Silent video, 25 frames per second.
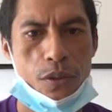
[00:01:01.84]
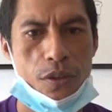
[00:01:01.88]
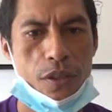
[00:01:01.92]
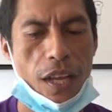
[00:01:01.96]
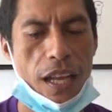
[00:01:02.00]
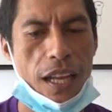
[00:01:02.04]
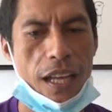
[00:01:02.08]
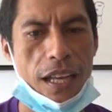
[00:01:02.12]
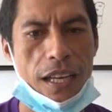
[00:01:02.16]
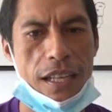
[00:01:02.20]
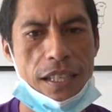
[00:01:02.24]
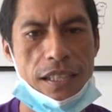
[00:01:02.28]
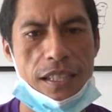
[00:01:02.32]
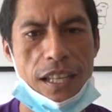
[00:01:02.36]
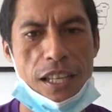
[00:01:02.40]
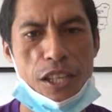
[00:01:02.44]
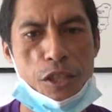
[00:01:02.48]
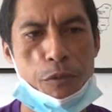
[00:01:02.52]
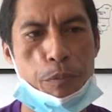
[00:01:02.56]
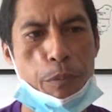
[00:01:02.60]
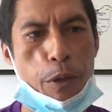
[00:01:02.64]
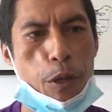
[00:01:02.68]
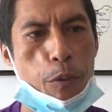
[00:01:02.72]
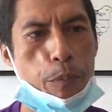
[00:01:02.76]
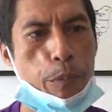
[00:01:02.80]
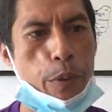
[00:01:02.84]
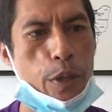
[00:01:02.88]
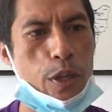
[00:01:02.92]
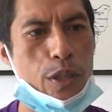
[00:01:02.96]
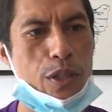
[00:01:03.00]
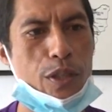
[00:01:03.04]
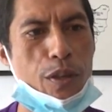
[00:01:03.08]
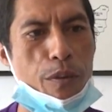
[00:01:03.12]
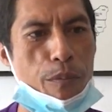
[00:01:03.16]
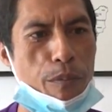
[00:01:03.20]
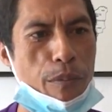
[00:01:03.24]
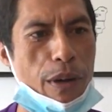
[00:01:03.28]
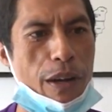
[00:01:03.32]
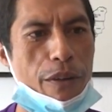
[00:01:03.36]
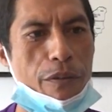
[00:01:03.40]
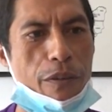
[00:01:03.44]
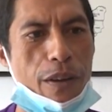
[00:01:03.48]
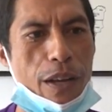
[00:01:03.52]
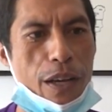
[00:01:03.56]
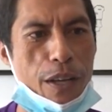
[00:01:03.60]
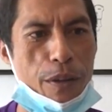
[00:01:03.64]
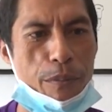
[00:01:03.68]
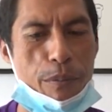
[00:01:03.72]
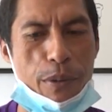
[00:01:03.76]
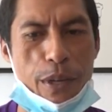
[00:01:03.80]
sai hanesan speak person
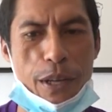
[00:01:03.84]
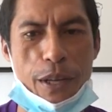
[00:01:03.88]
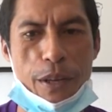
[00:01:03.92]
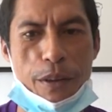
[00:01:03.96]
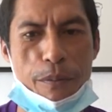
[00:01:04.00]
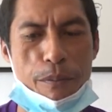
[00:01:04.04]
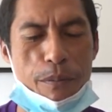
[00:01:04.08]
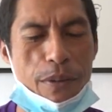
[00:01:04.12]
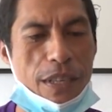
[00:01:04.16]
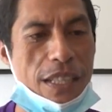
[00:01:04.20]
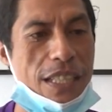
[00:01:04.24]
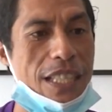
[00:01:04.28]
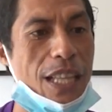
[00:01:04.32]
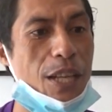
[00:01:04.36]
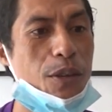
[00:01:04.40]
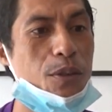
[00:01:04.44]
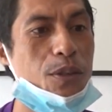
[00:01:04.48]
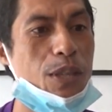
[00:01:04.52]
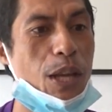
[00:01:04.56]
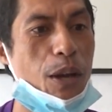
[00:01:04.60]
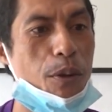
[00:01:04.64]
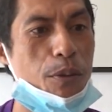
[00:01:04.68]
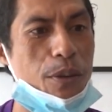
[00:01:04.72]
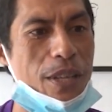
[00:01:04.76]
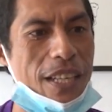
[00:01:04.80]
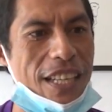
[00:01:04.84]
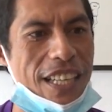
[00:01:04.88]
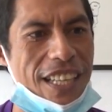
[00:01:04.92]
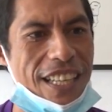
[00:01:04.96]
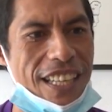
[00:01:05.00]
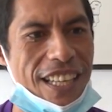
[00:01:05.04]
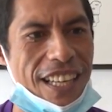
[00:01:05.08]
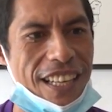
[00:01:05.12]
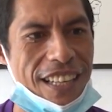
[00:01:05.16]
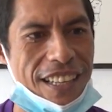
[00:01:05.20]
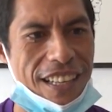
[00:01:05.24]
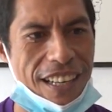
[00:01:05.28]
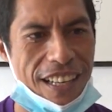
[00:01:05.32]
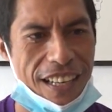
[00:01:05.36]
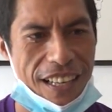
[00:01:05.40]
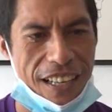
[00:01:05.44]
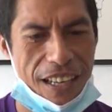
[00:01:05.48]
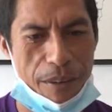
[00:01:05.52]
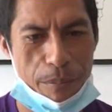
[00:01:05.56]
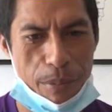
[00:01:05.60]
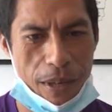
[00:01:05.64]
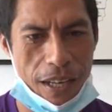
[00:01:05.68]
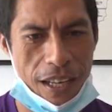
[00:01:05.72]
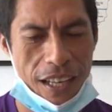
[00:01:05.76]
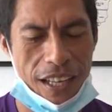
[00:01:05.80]
bafali be Minister Saudi ninian.
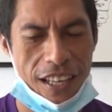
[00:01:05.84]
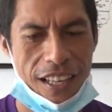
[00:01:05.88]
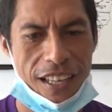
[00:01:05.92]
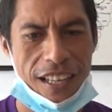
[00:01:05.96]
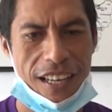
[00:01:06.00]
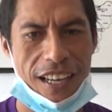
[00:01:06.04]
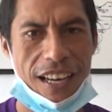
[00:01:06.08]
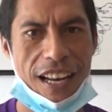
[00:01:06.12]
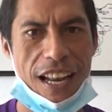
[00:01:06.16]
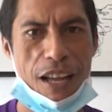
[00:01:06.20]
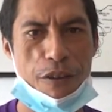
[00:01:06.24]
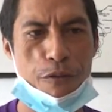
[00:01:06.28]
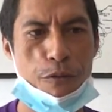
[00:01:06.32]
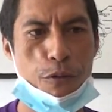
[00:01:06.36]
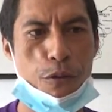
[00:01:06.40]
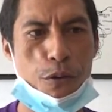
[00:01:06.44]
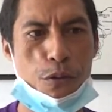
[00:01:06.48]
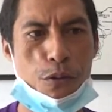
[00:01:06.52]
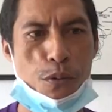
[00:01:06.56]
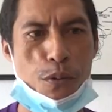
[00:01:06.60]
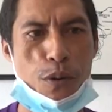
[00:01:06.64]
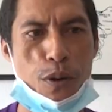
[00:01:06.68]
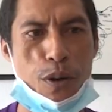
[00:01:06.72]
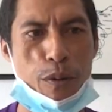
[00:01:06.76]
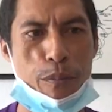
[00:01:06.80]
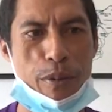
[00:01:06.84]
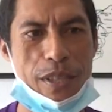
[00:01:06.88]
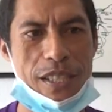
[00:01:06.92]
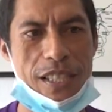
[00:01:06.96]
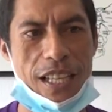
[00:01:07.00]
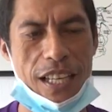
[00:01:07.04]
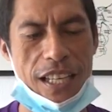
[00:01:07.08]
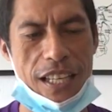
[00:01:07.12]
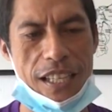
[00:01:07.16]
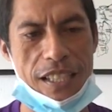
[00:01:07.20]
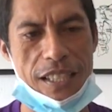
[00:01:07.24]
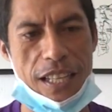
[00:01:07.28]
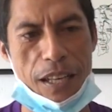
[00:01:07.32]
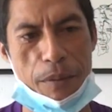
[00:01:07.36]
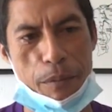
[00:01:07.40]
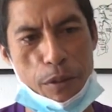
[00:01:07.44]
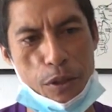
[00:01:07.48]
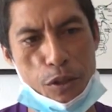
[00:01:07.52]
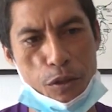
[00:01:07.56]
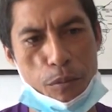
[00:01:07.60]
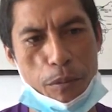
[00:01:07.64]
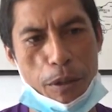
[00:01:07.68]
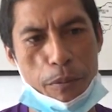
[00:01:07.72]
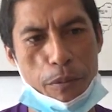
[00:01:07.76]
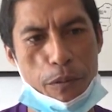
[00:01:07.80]
Nebe lafoku foco ono pasir ne
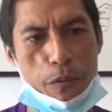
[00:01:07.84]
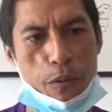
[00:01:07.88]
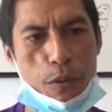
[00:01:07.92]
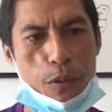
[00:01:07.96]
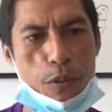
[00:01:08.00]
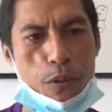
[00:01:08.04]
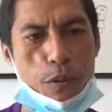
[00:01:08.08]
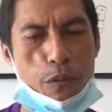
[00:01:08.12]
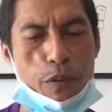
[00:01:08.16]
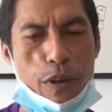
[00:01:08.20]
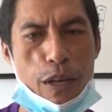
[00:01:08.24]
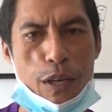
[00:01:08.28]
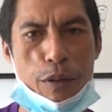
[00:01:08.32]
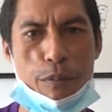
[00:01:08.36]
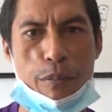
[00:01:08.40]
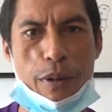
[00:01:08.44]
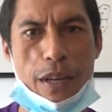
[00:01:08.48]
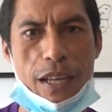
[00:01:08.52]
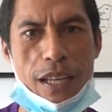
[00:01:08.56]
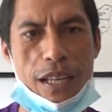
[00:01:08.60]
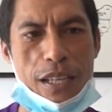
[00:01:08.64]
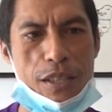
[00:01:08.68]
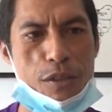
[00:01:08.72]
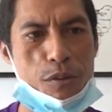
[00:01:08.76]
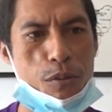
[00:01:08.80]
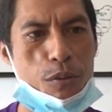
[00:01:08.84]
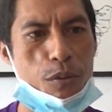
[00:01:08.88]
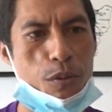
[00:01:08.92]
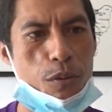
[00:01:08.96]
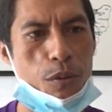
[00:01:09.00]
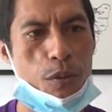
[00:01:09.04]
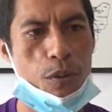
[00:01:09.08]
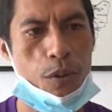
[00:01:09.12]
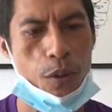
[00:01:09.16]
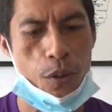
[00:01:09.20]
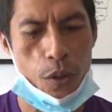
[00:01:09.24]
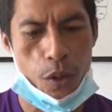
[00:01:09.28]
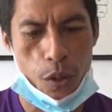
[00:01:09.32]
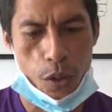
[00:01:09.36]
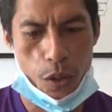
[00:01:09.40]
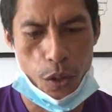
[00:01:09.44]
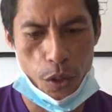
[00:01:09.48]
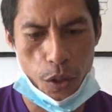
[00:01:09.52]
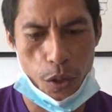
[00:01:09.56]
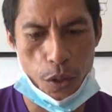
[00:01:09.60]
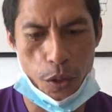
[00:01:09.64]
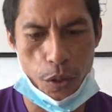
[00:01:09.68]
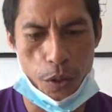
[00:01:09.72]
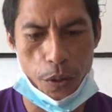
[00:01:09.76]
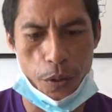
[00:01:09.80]
serviço, be foku fali ba assunto ya
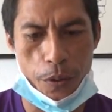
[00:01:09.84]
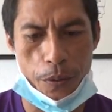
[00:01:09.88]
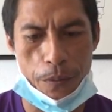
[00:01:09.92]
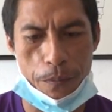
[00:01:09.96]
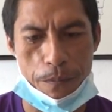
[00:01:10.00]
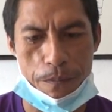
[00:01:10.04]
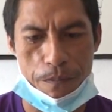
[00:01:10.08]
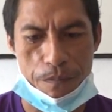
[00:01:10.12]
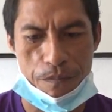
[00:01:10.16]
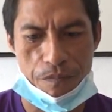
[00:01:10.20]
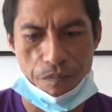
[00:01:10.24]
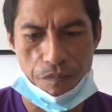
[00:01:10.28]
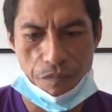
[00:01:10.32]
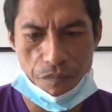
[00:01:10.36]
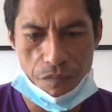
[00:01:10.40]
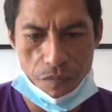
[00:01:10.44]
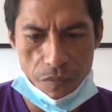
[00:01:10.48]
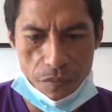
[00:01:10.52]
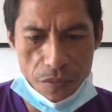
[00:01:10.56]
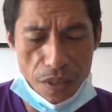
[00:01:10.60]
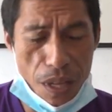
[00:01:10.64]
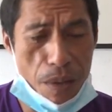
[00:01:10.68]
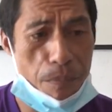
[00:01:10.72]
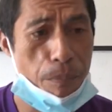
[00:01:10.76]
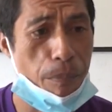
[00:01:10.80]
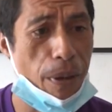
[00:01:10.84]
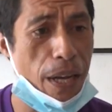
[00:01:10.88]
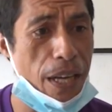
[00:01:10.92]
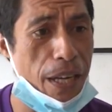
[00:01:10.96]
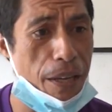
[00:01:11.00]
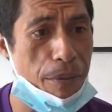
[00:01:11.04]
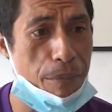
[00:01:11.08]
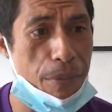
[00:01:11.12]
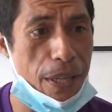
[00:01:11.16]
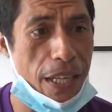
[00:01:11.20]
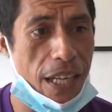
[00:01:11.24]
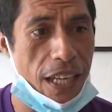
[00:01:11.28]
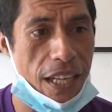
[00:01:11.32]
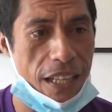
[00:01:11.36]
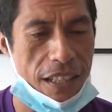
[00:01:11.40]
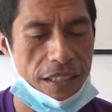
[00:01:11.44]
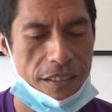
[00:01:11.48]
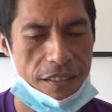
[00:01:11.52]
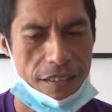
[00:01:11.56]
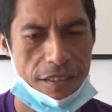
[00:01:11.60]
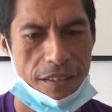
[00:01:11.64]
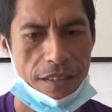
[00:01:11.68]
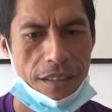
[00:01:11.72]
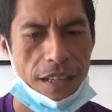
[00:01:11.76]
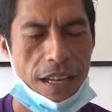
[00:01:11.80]
uh, eh, pandemia.
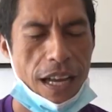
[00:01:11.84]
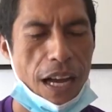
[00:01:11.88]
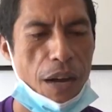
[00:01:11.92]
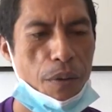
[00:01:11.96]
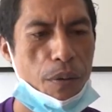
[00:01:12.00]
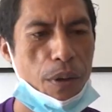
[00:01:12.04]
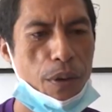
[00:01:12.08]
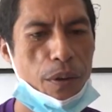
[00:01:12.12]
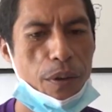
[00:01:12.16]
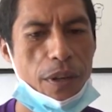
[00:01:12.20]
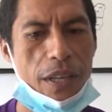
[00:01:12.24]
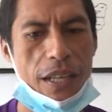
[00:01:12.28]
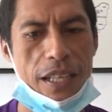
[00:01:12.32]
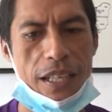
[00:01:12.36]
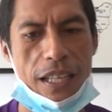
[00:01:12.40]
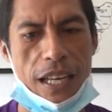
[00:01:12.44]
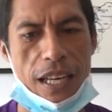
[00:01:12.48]
Ya. no ini